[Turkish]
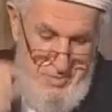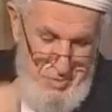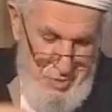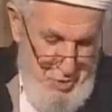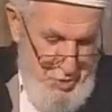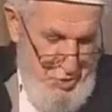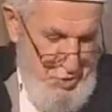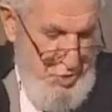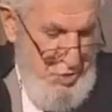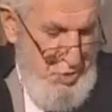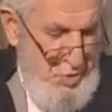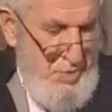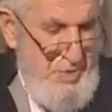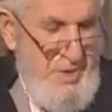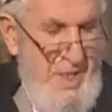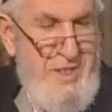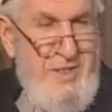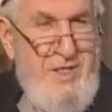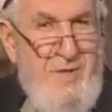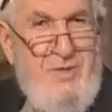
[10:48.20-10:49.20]
Şunun
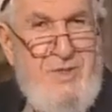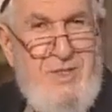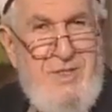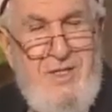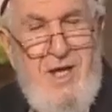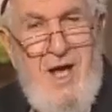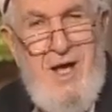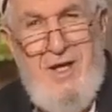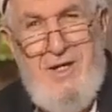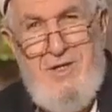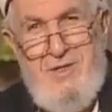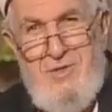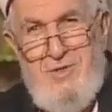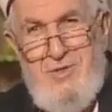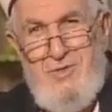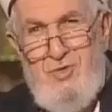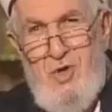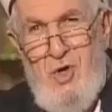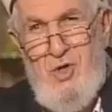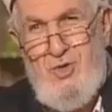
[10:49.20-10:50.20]
üzerinde bir siyah
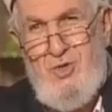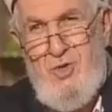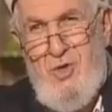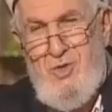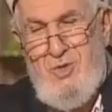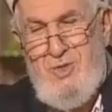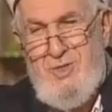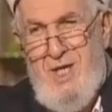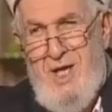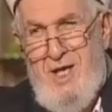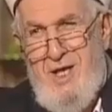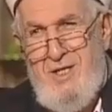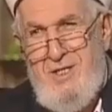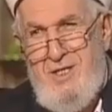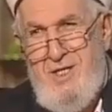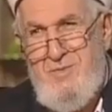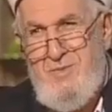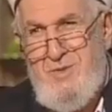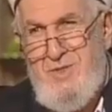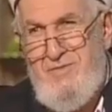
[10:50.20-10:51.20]
toz konsa
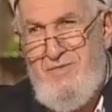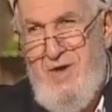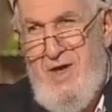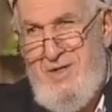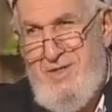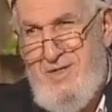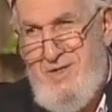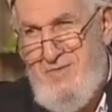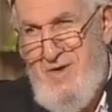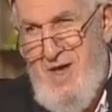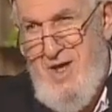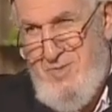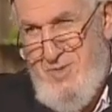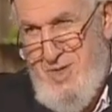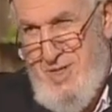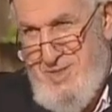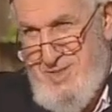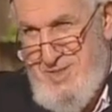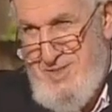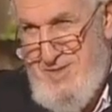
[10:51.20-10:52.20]
kimse farkını
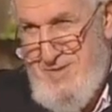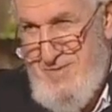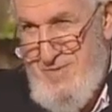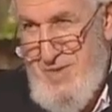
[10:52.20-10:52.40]
varmaz.